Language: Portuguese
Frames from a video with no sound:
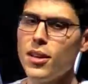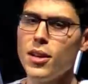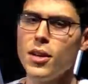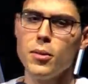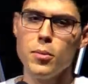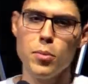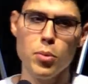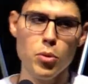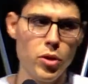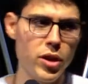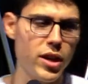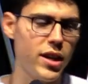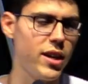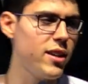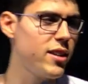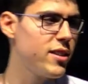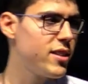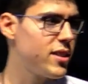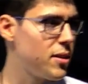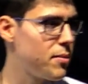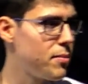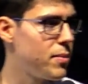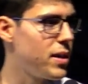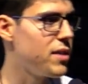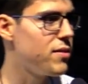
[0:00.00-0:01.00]
por ele
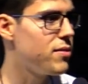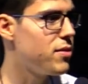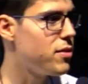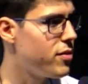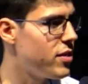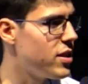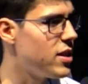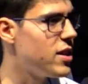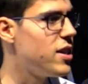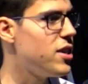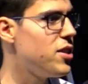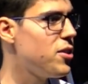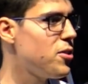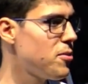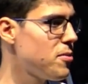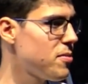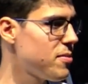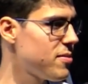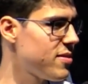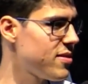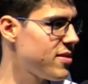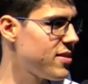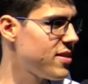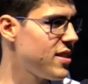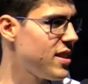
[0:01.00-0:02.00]
também viveriam?
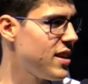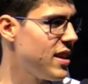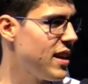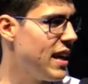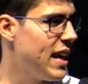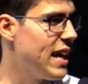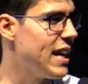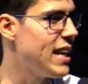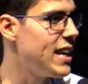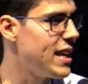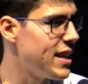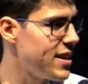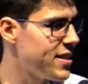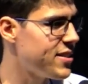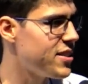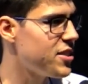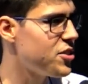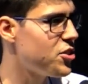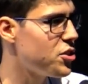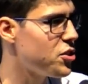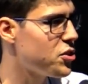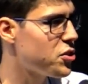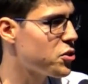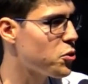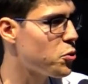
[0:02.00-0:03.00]
É nesse
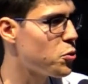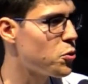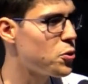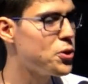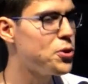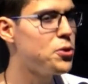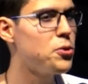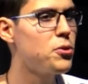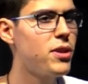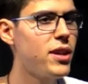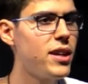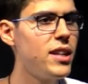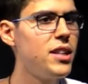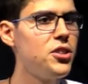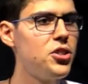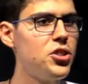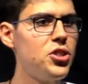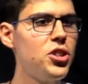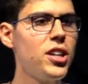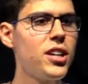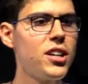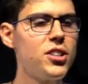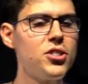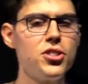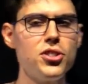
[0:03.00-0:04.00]
discurso que ele
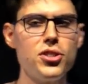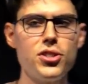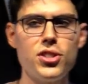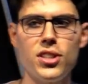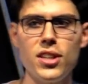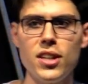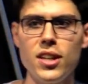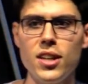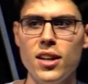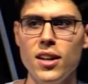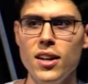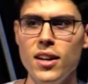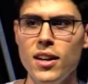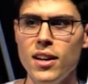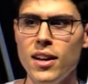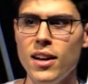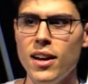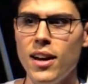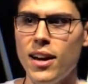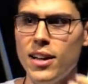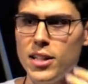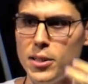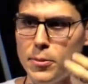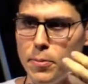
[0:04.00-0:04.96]
chega a dizer: as